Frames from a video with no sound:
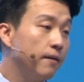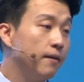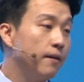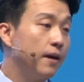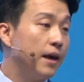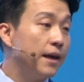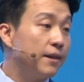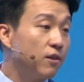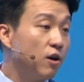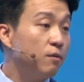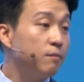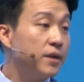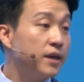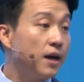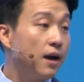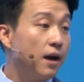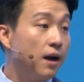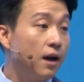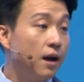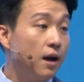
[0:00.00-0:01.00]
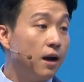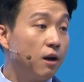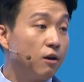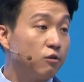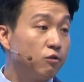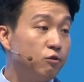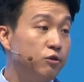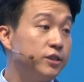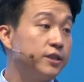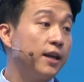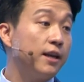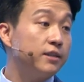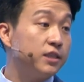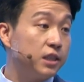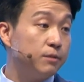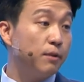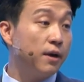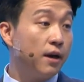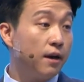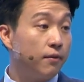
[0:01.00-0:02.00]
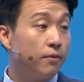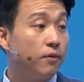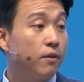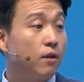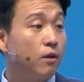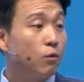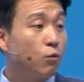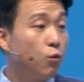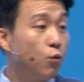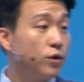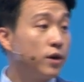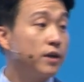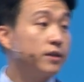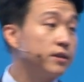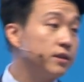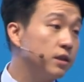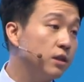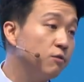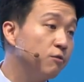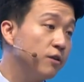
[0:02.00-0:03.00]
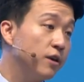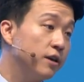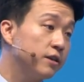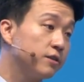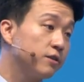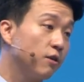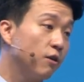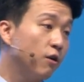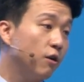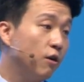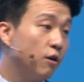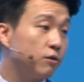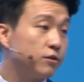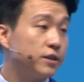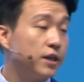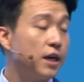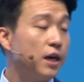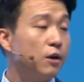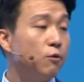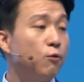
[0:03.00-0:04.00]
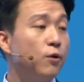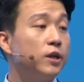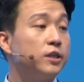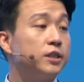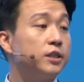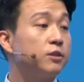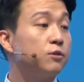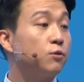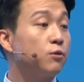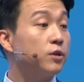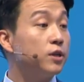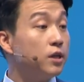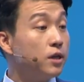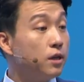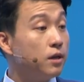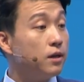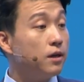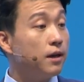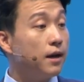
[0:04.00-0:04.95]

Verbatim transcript: 애터미가 귀찮지만 고객들을 위해서 최고의 칫솔을